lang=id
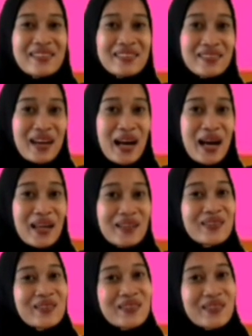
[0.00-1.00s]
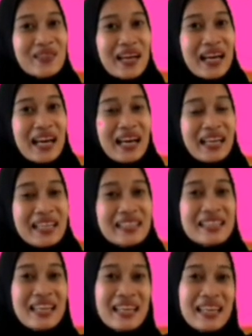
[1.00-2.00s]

Dua, dua, di sini